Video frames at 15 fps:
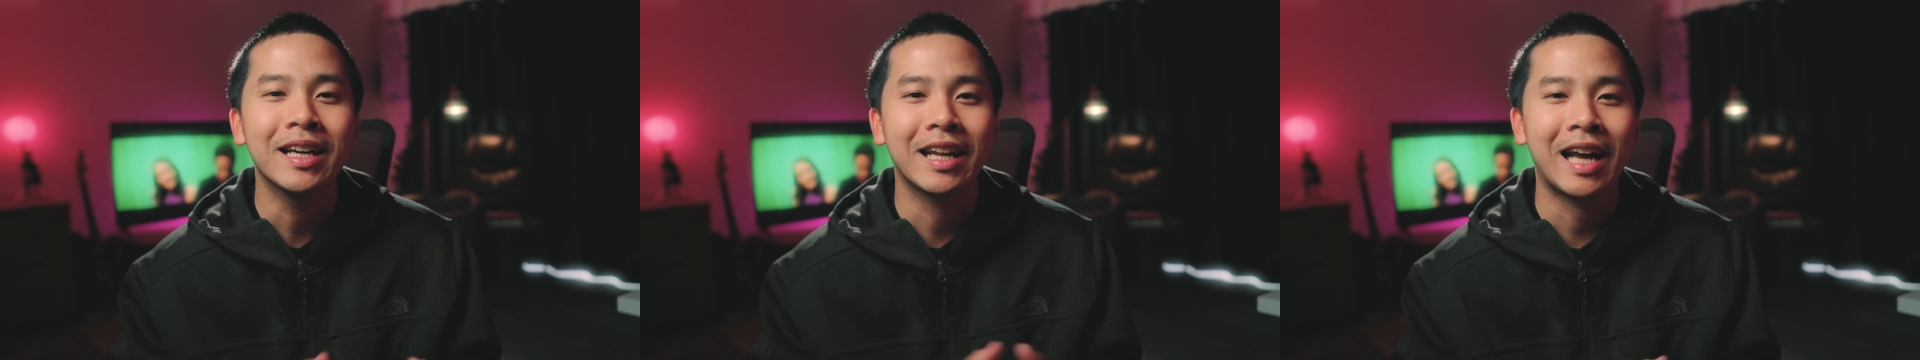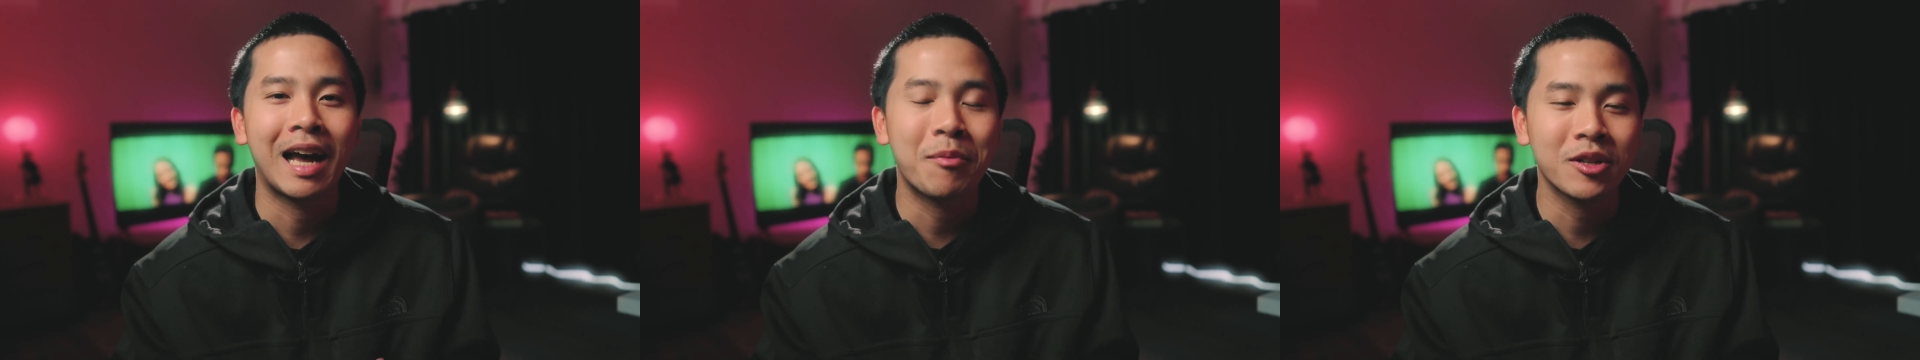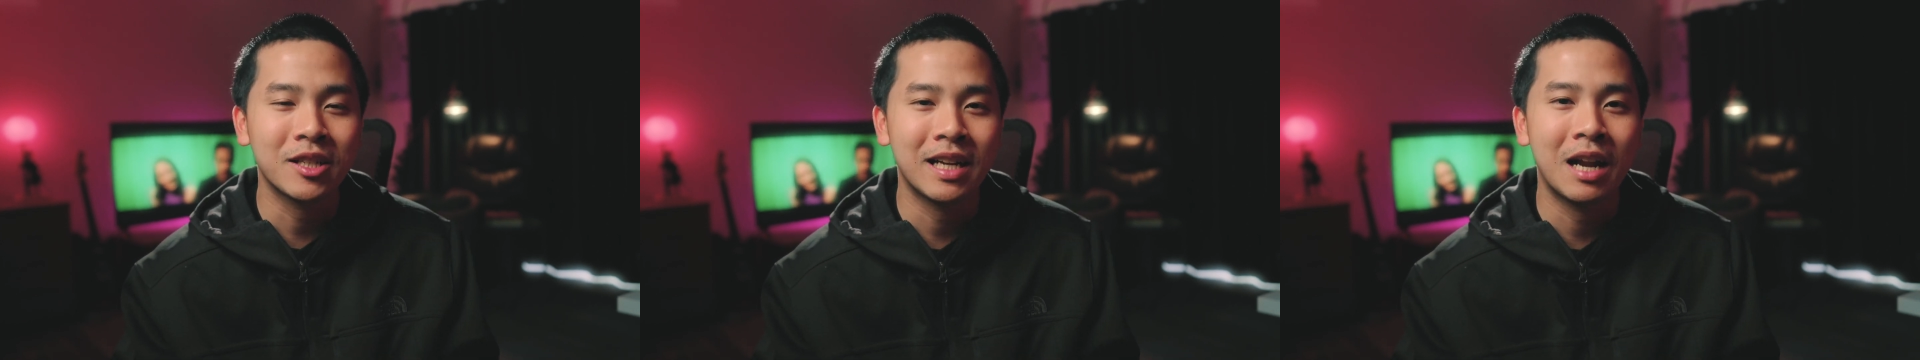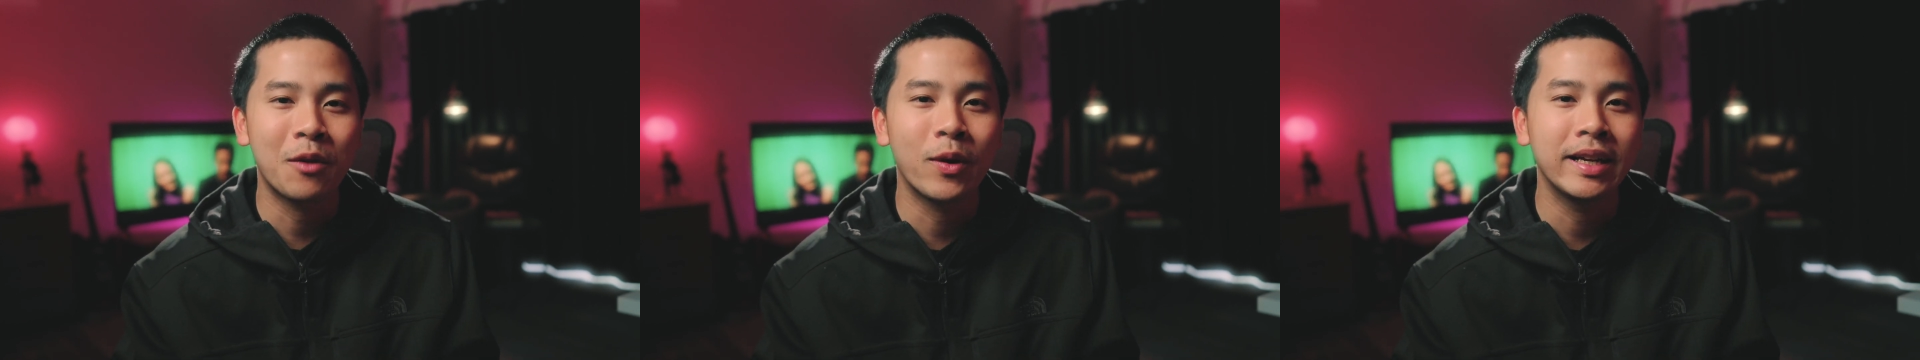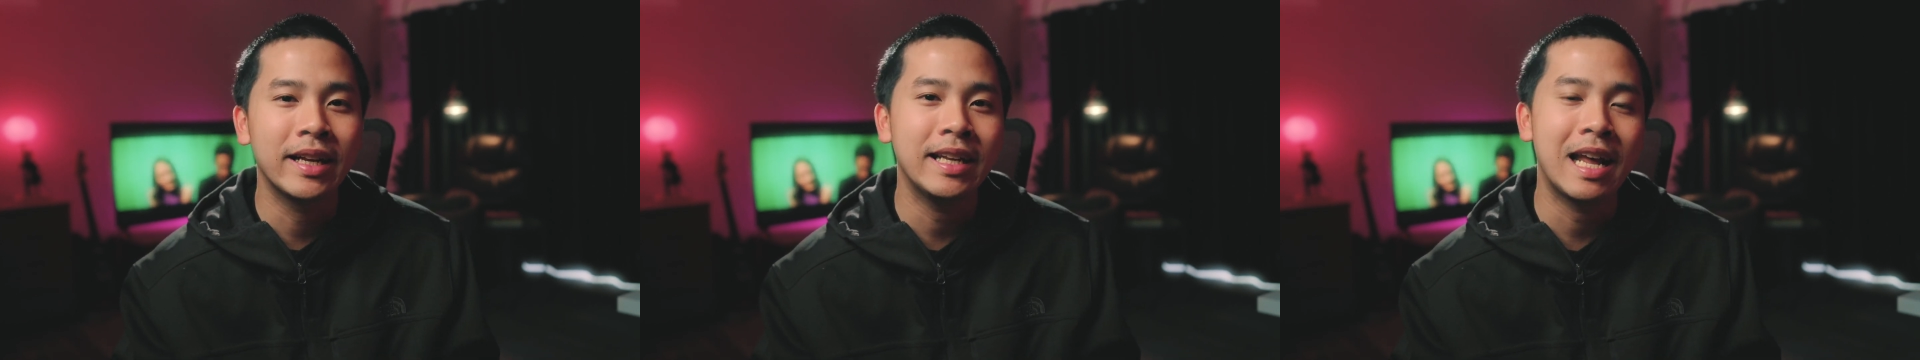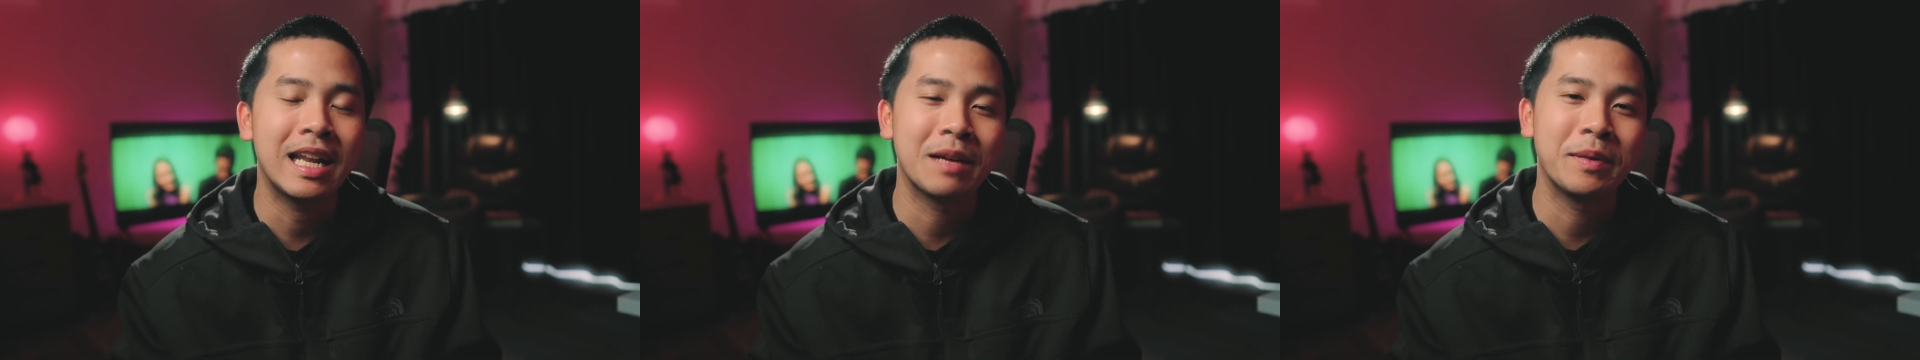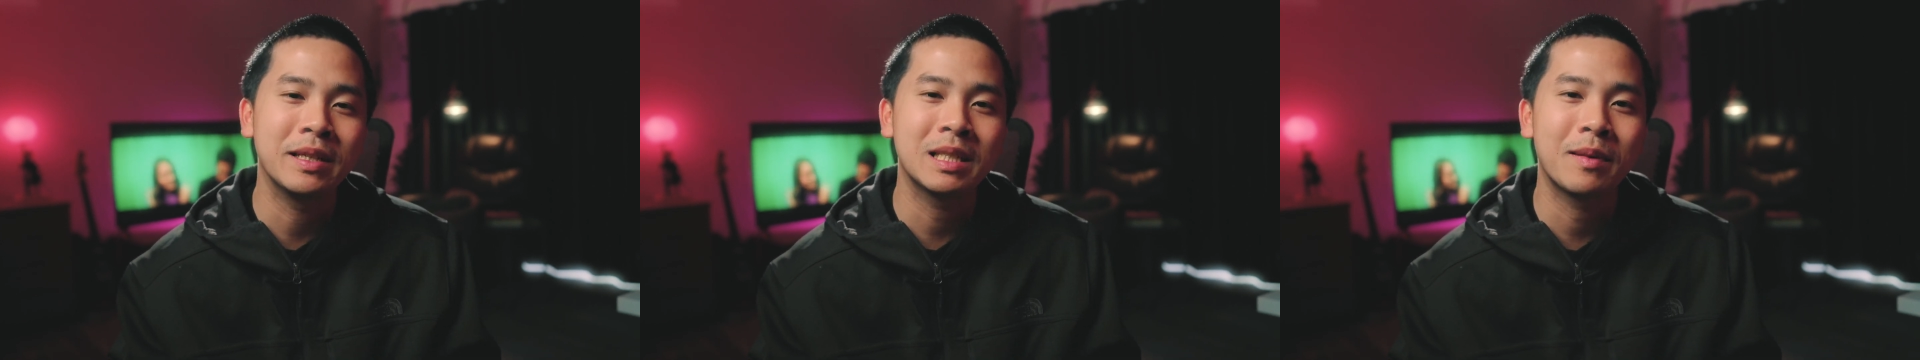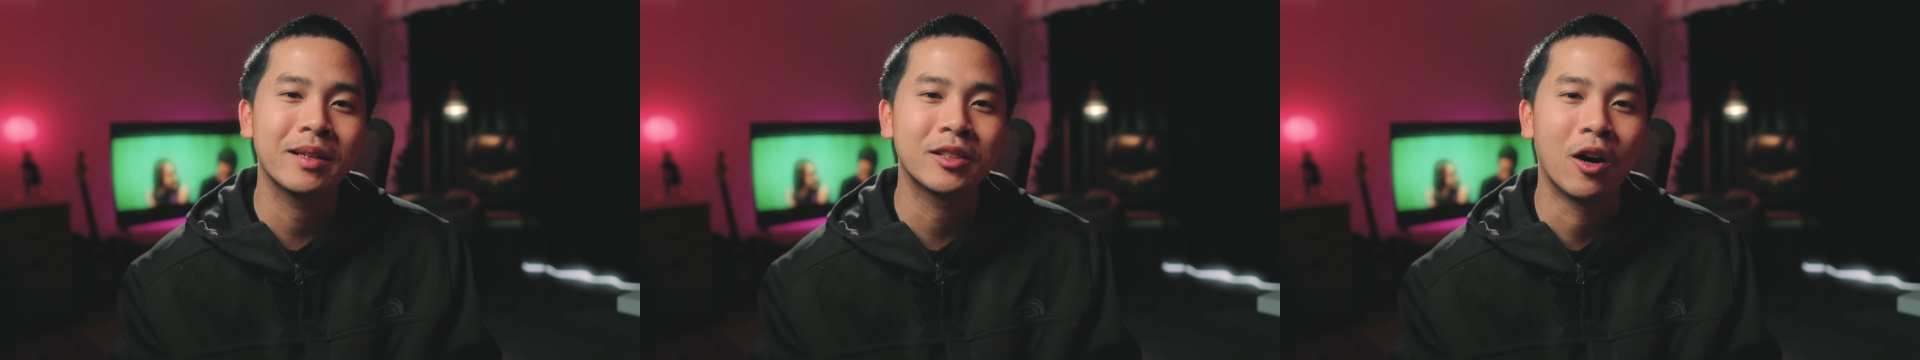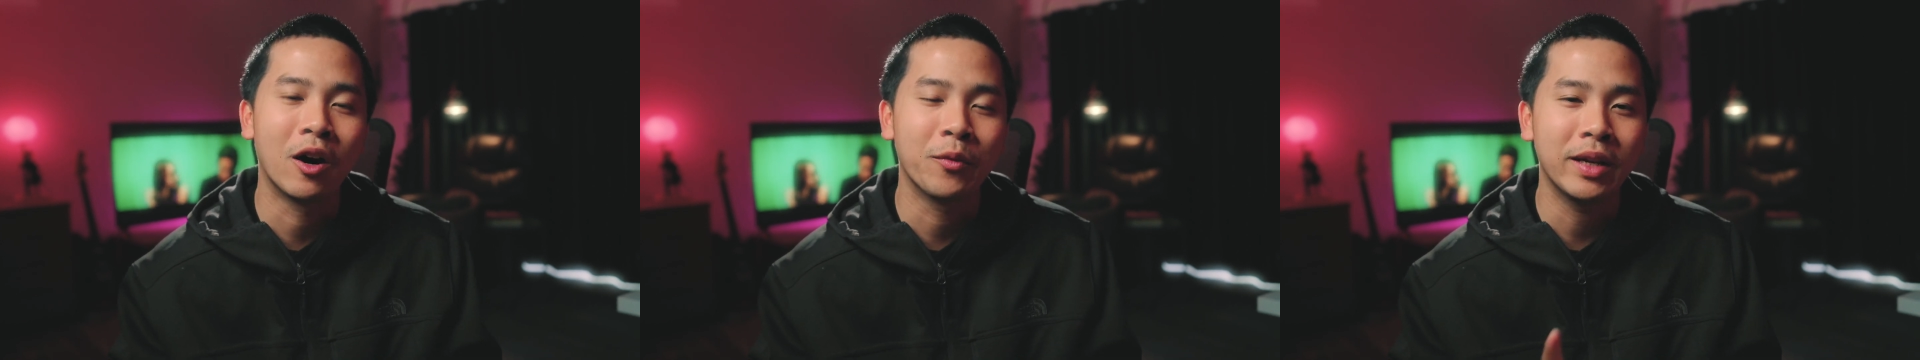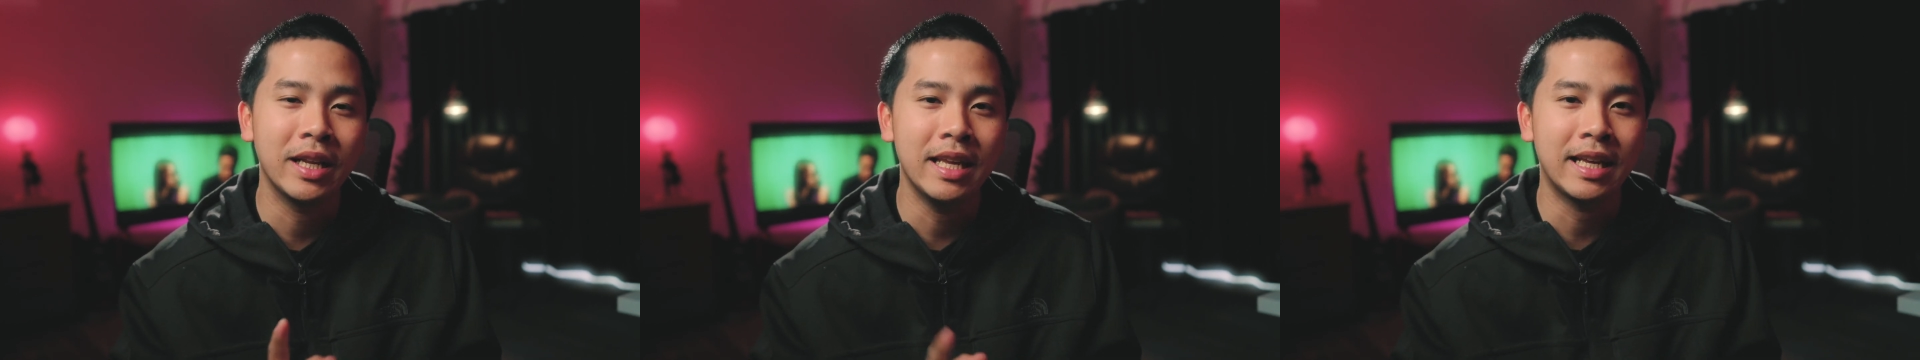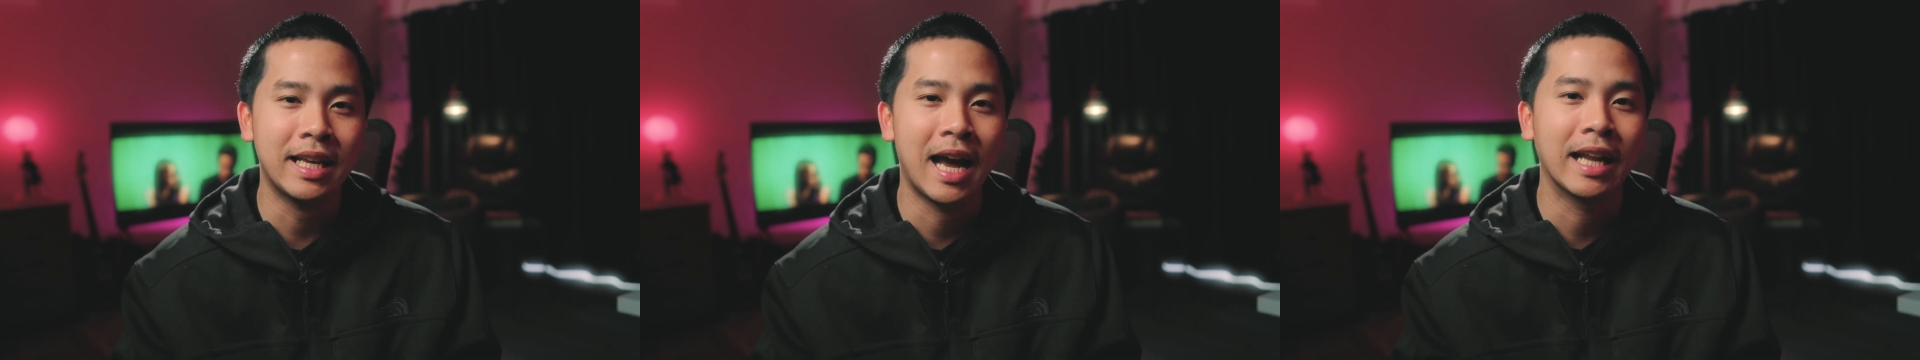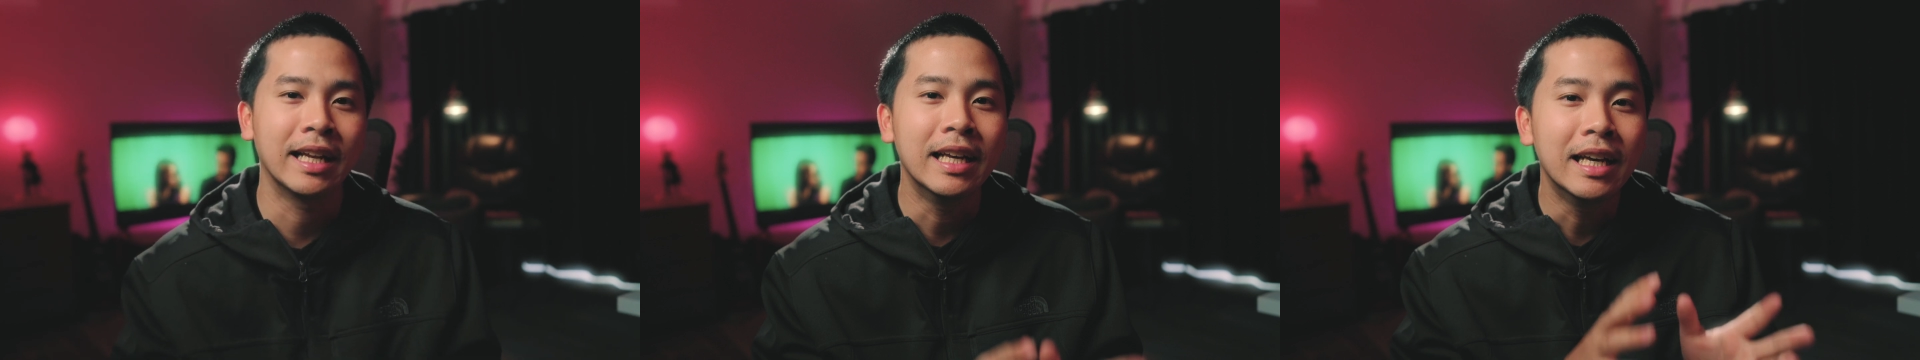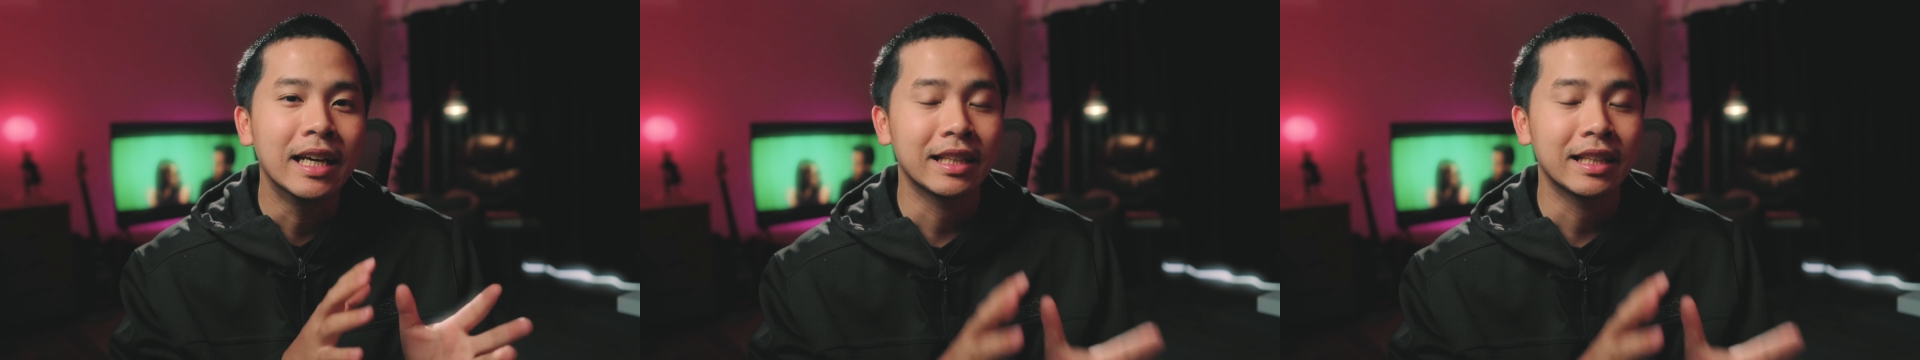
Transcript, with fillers: นะครับ เพราะฉะนั้นวันนี้เนี่ยเดี๋ยวพิงจะมาสอนวิธีการ